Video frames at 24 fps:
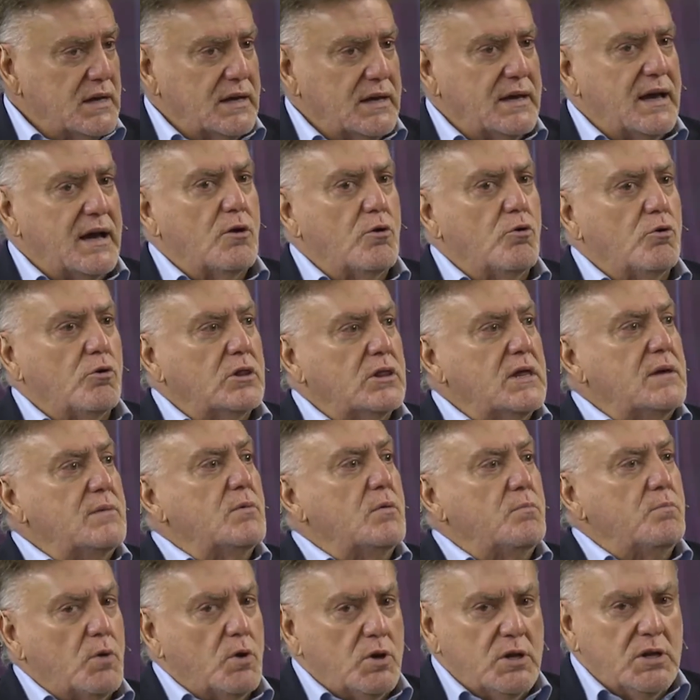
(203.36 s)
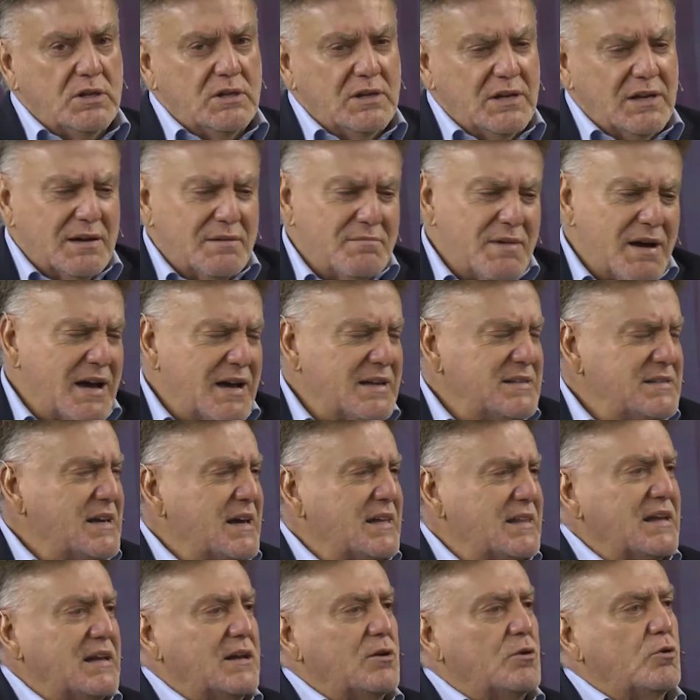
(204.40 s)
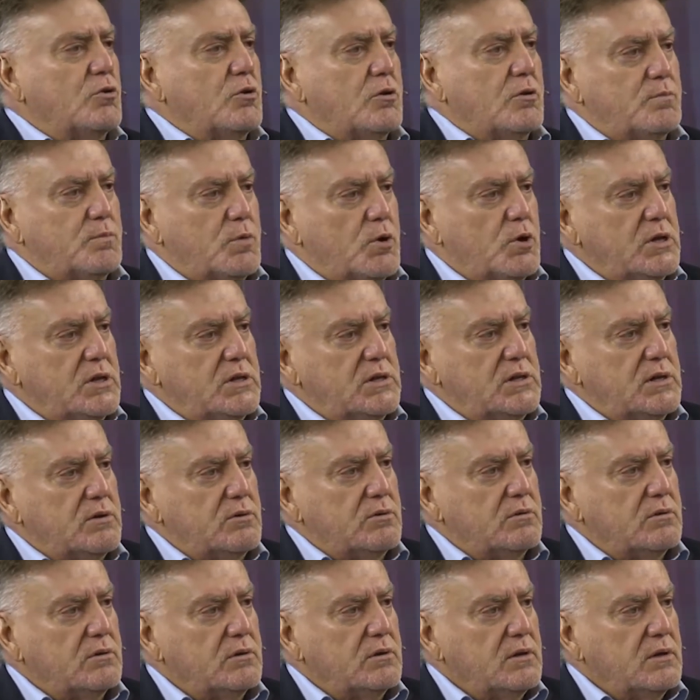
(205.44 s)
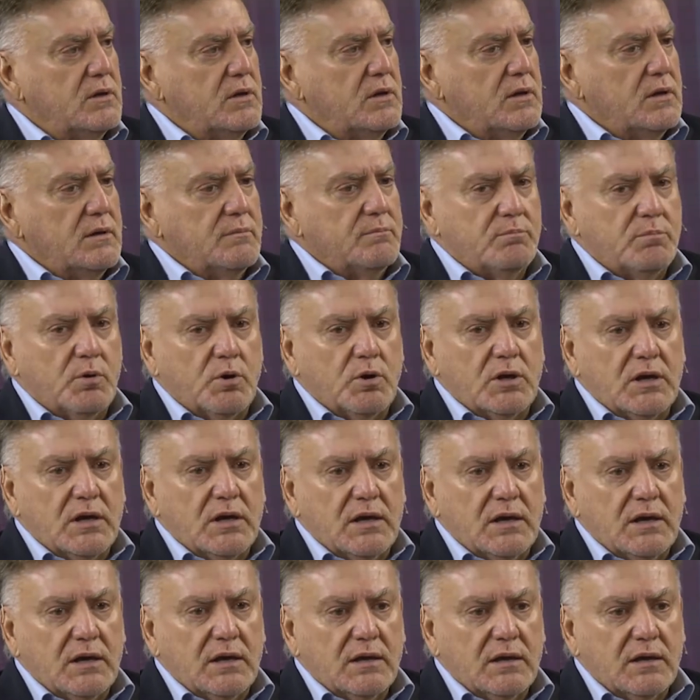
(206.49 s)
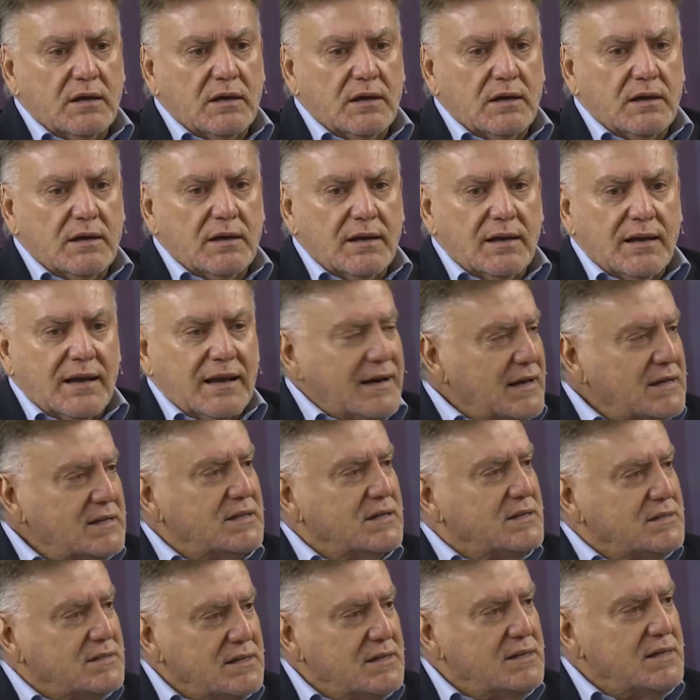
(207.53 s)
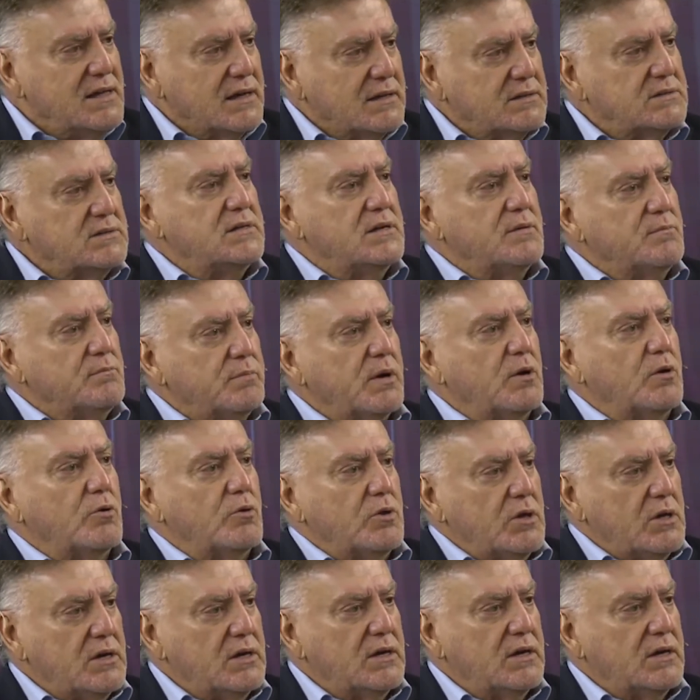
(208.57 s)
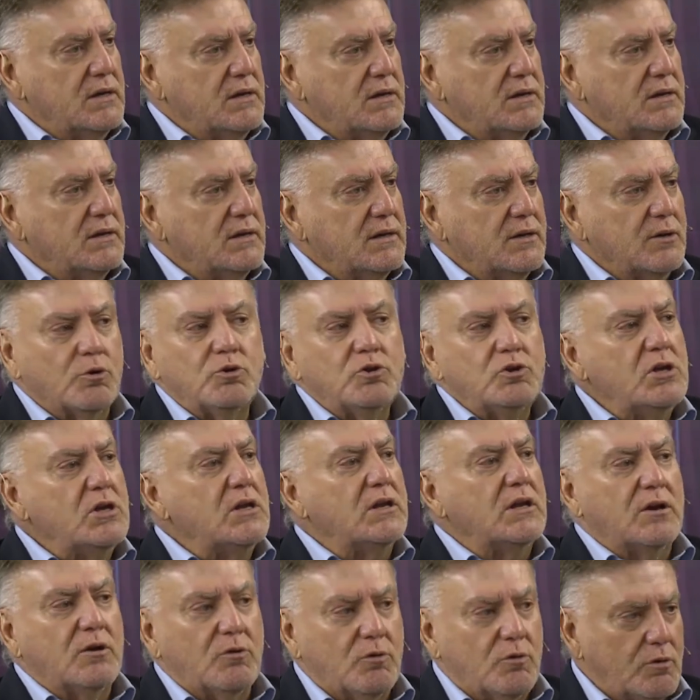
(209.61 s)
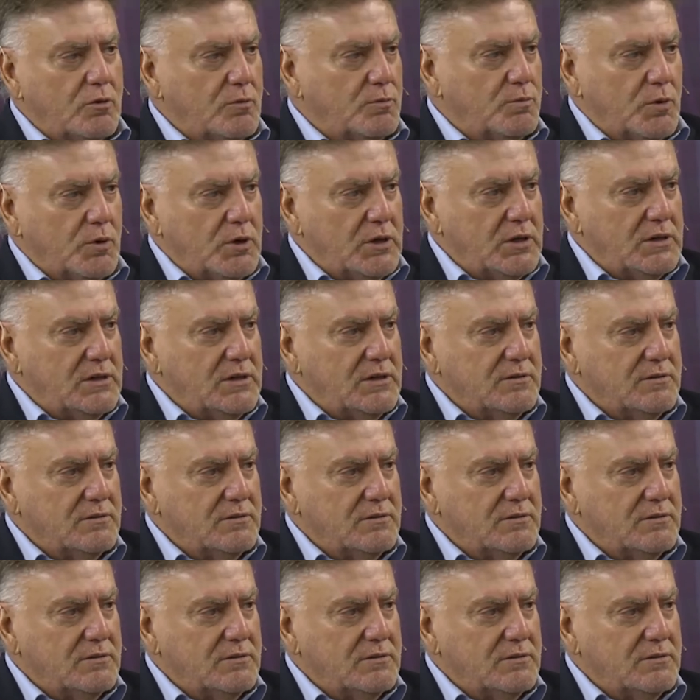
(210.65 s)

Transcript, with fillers: que acordemos política, más allá del color político, porque la necesidad, siempre lo dije, no tiene color político.